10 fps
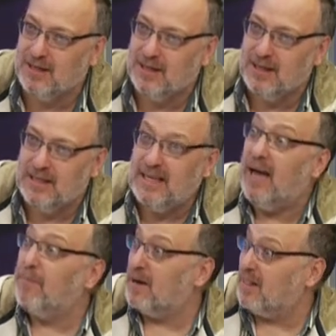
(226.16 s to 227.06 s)
Ya
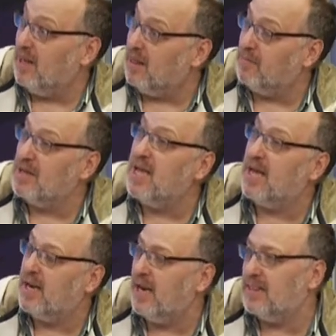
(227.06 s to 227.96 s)
a partir de
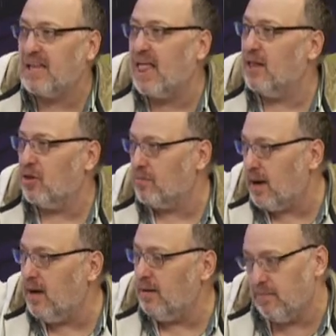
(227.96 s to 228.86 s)
mañana la entrada
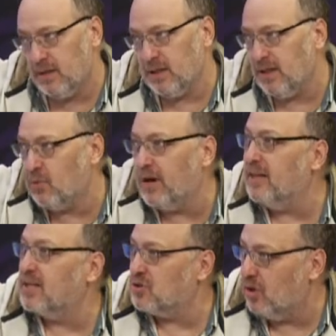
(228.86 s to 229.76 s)
normal eh, es de
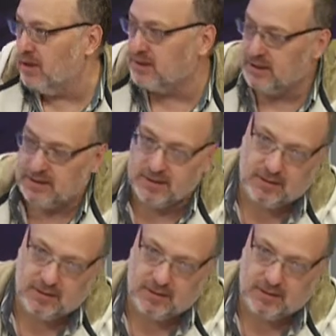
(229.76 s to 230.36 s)
40 soles, eh,